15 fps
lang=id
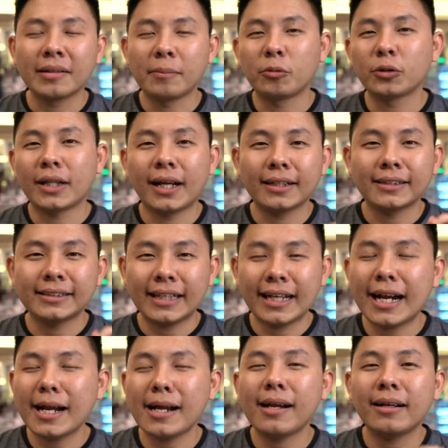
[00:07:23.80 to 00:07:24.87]
seputar
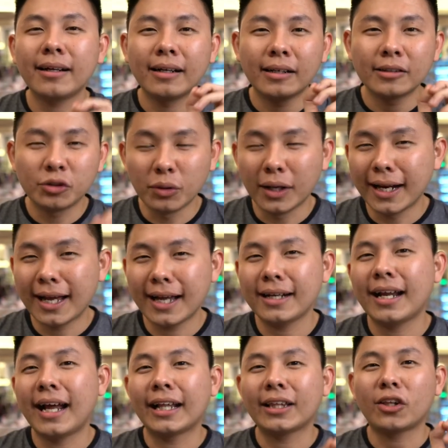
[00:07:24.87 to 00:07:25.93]
cara
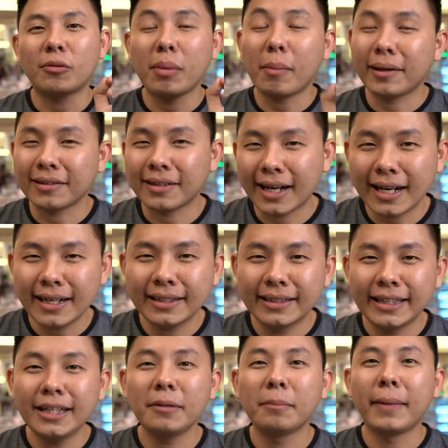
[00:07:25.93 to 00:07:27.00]
jualan atau pemasaran
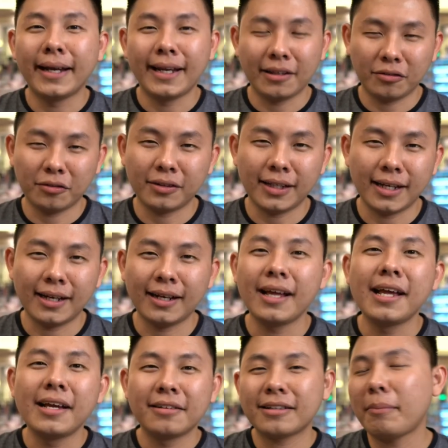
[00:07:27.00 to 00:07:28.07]
di media sosial.
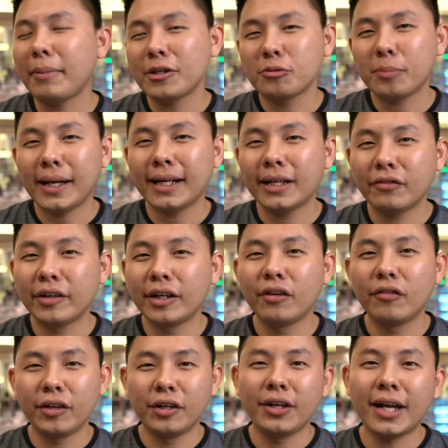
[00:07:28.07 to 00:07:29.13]
Sampai jumpa di
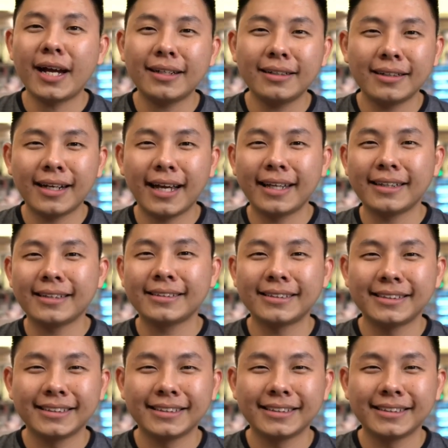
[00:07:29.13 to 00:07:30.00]
video-video yang lain.